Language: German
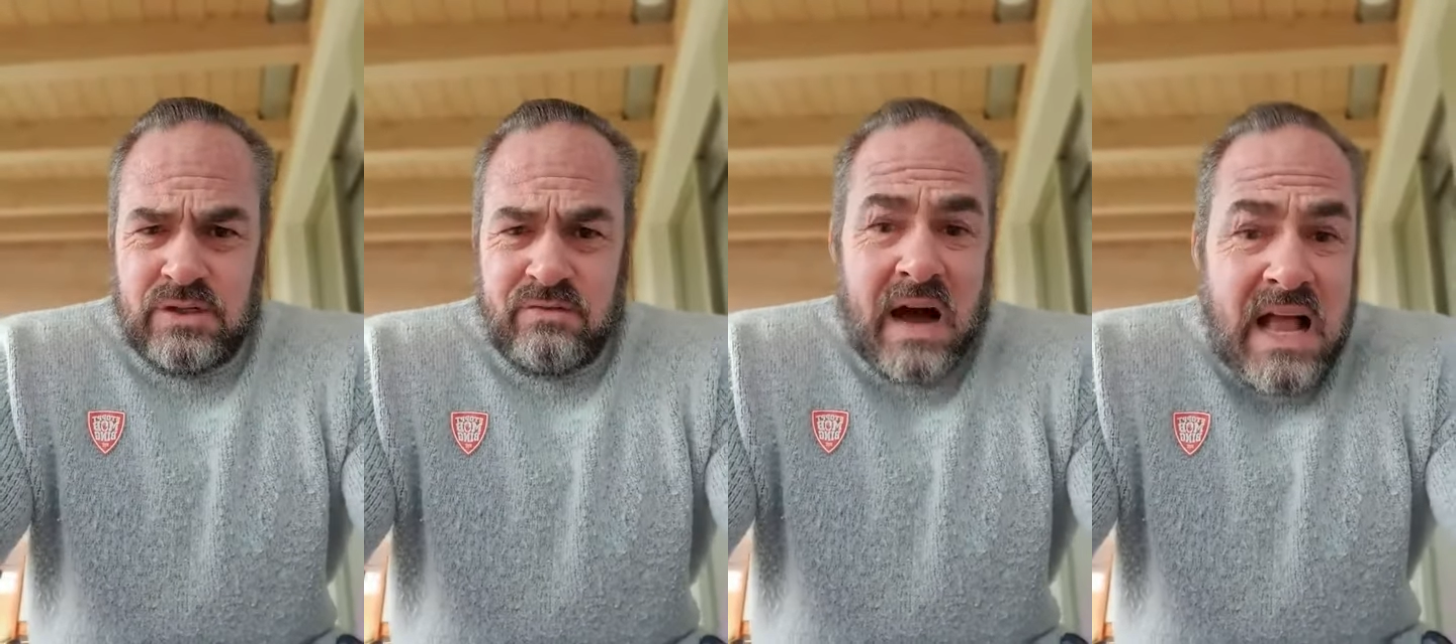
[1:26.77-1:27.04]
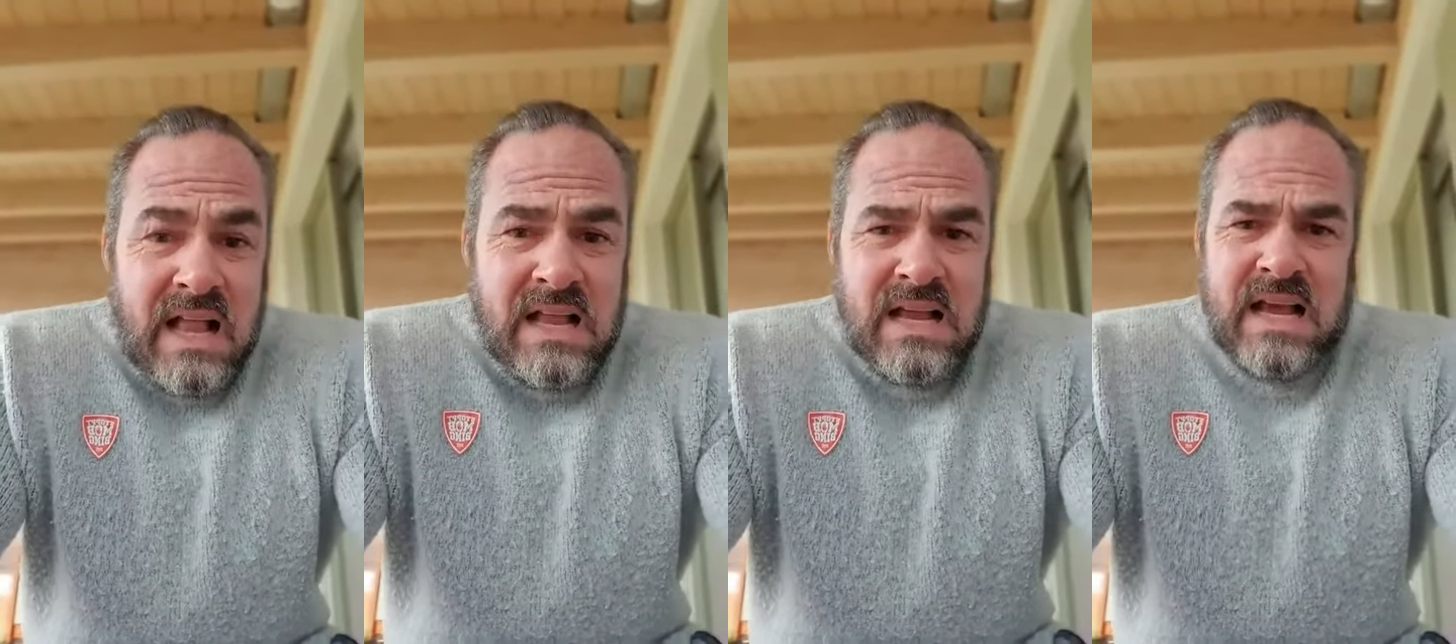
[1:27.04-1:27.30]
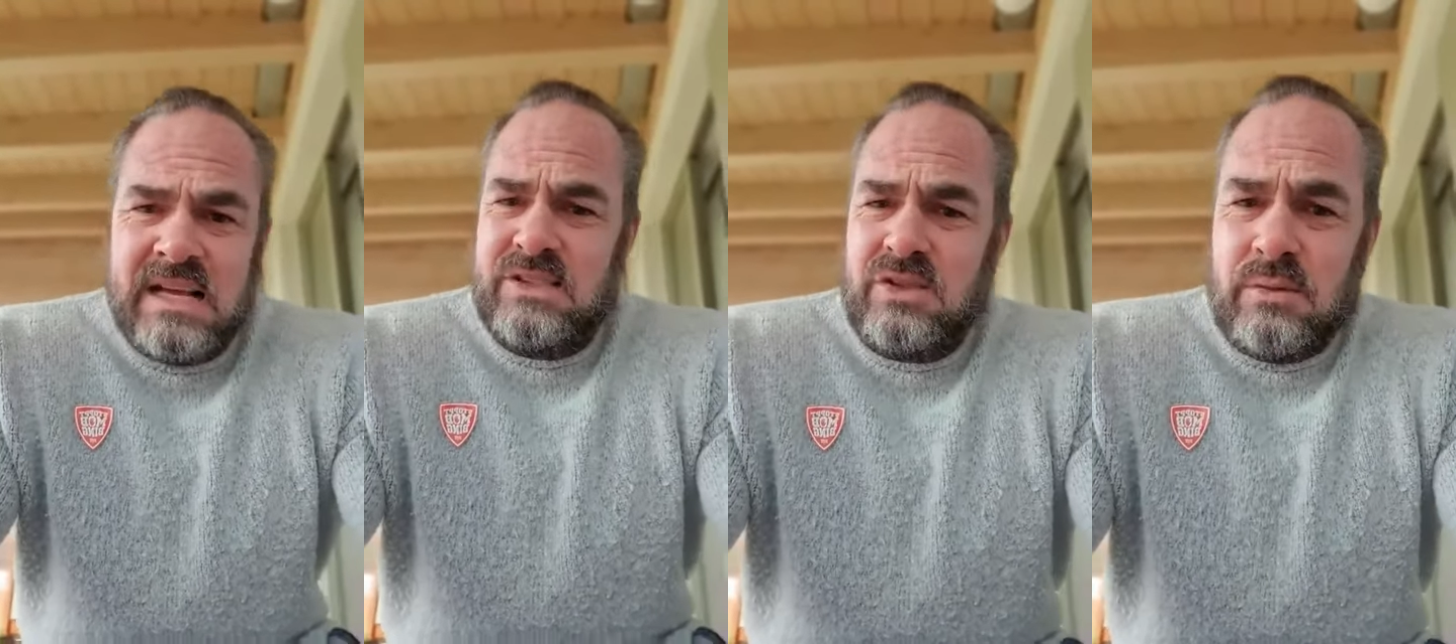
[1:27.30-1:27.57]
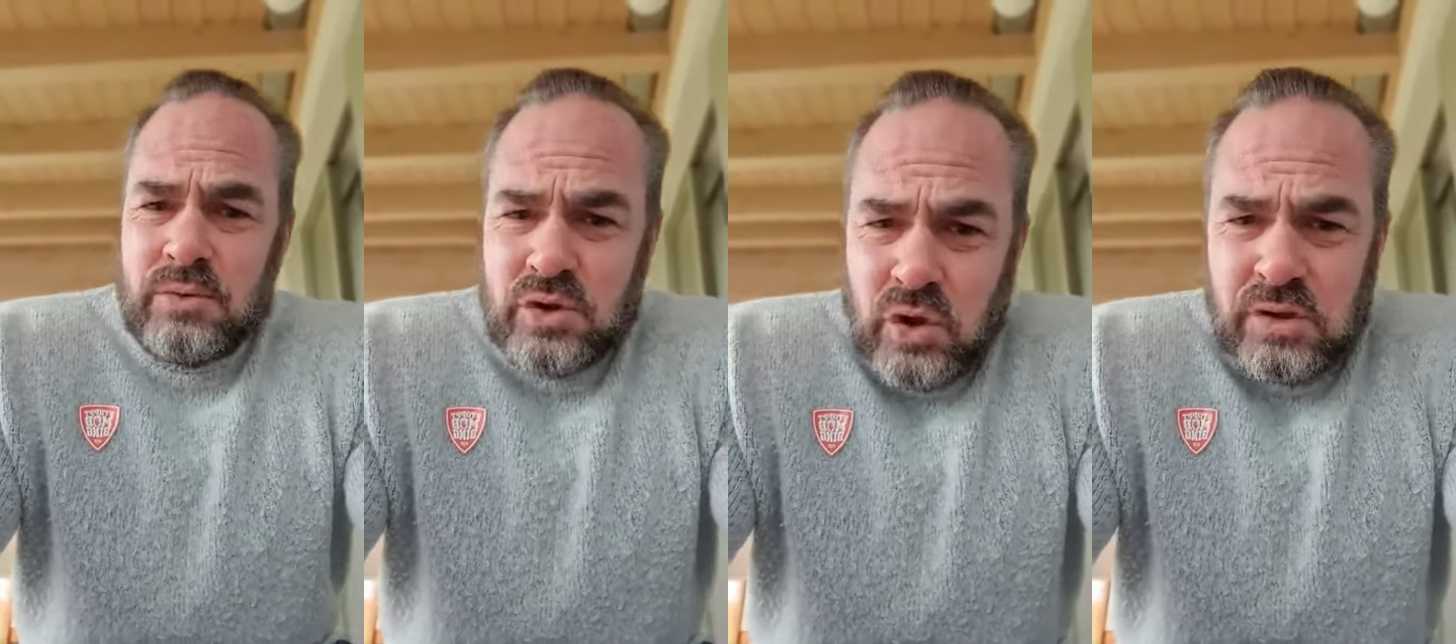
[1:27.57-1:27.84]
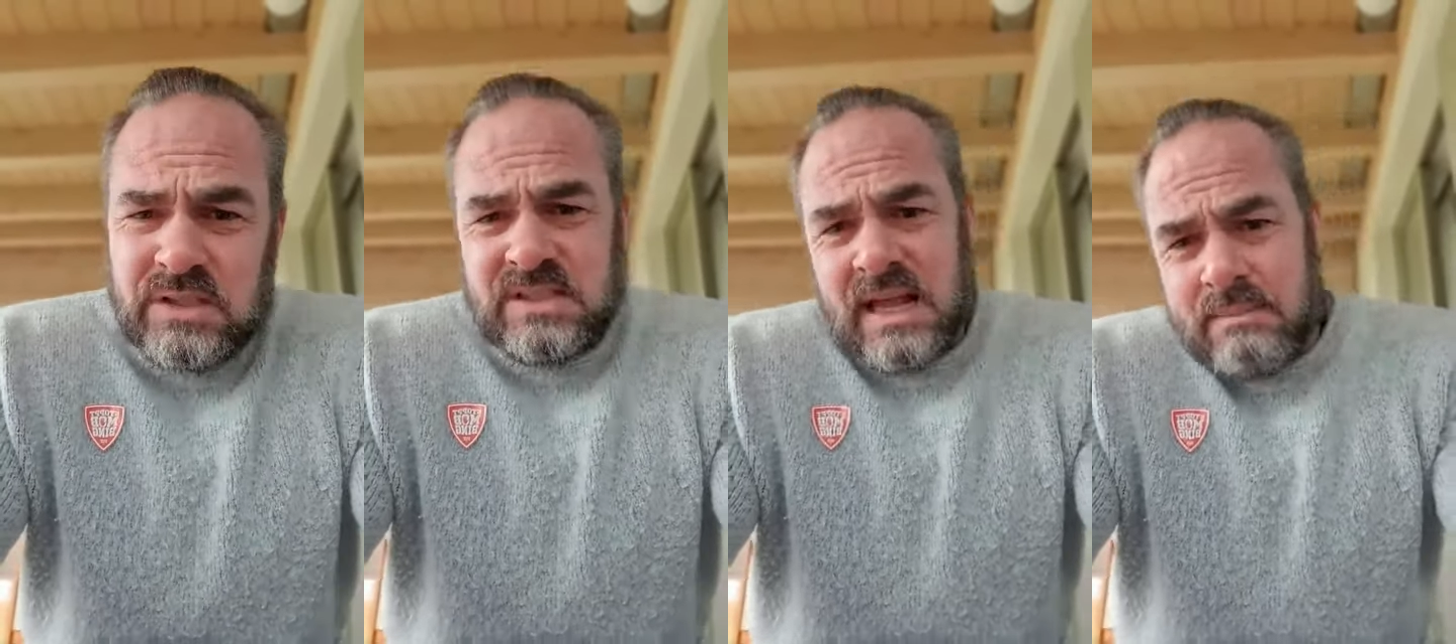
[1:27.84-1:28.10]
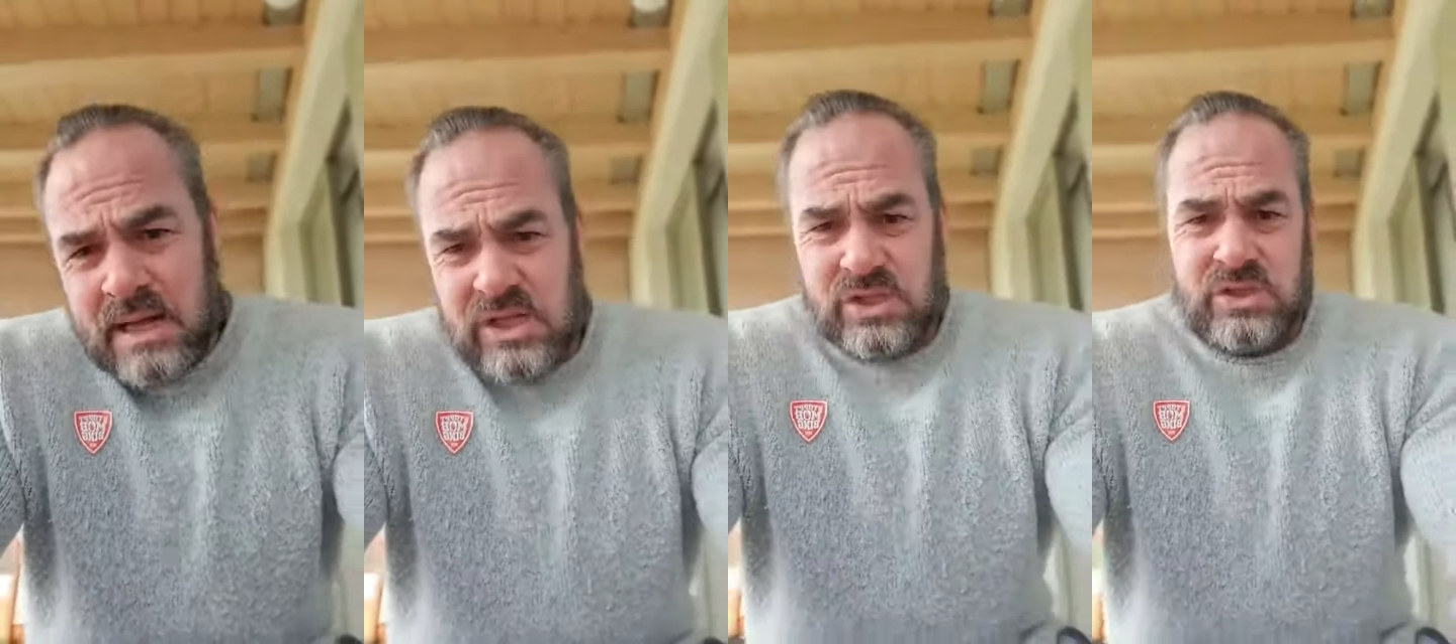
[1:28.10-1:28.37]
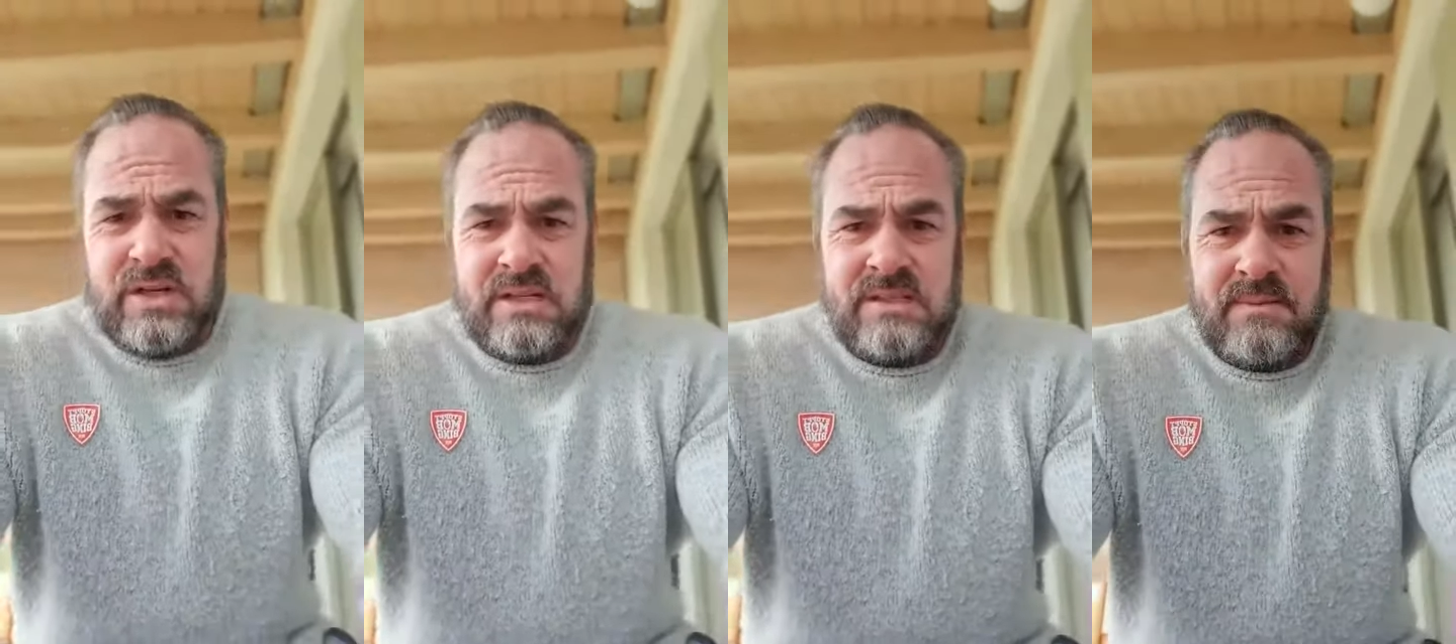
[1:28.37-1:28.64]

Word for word: weil es zum Schutz der Menschen ist.